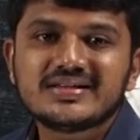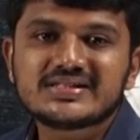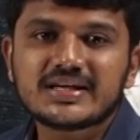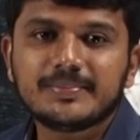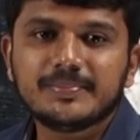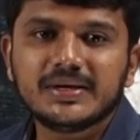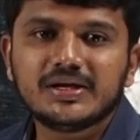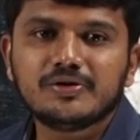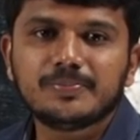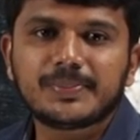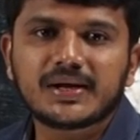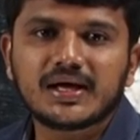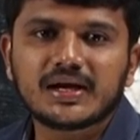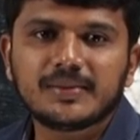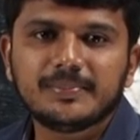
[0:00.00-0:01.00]
సమ్మెను
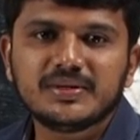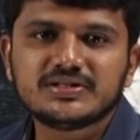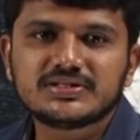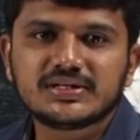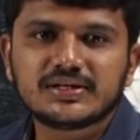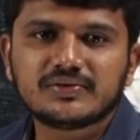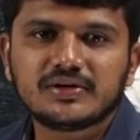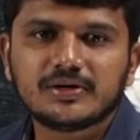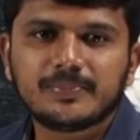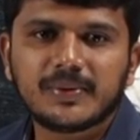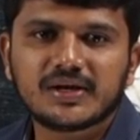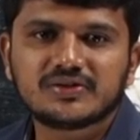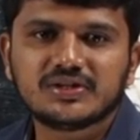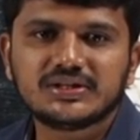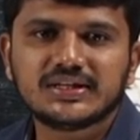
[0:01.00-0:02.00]
ప్రారంభించినటువంటి
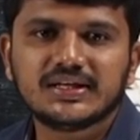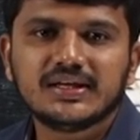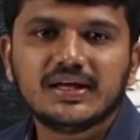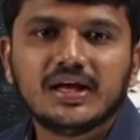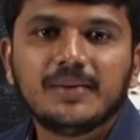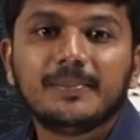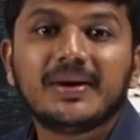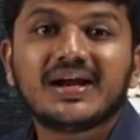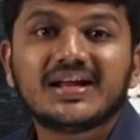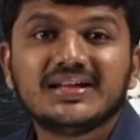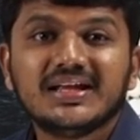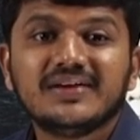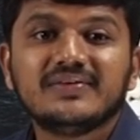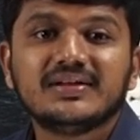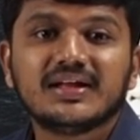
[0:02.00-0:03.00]
పరిస్థితి మరి
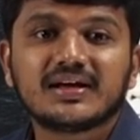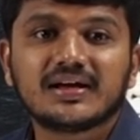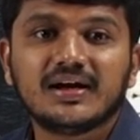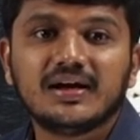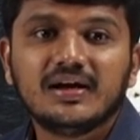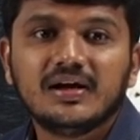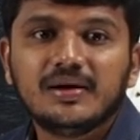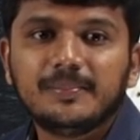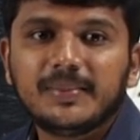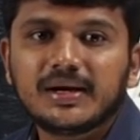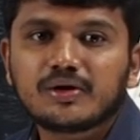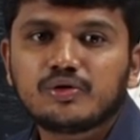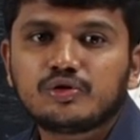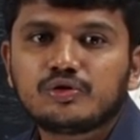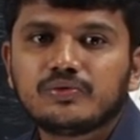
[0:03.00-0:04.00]
అదేవిధంగా
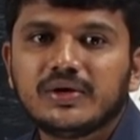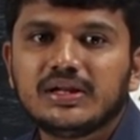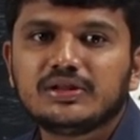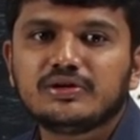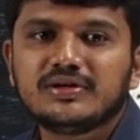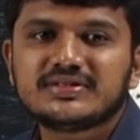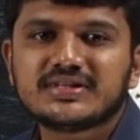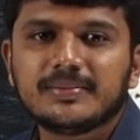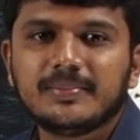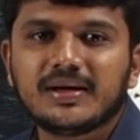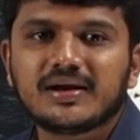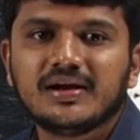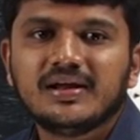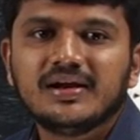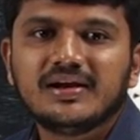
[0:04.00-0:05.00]
మనకు ట్వెల్త్
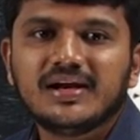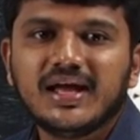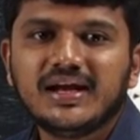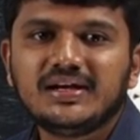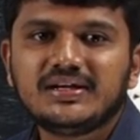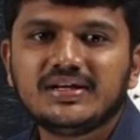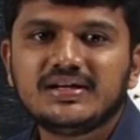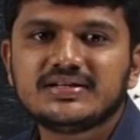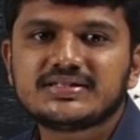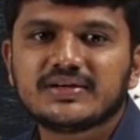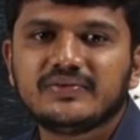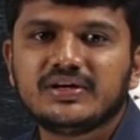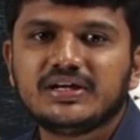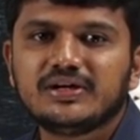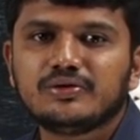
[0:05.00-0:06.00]
డిసెంబర్ నైన్టీన్
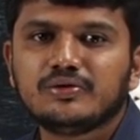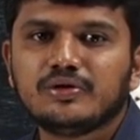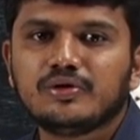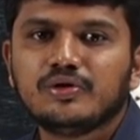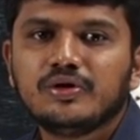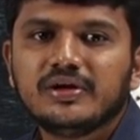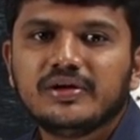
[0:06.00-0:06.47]
సెవెంటీ టూలో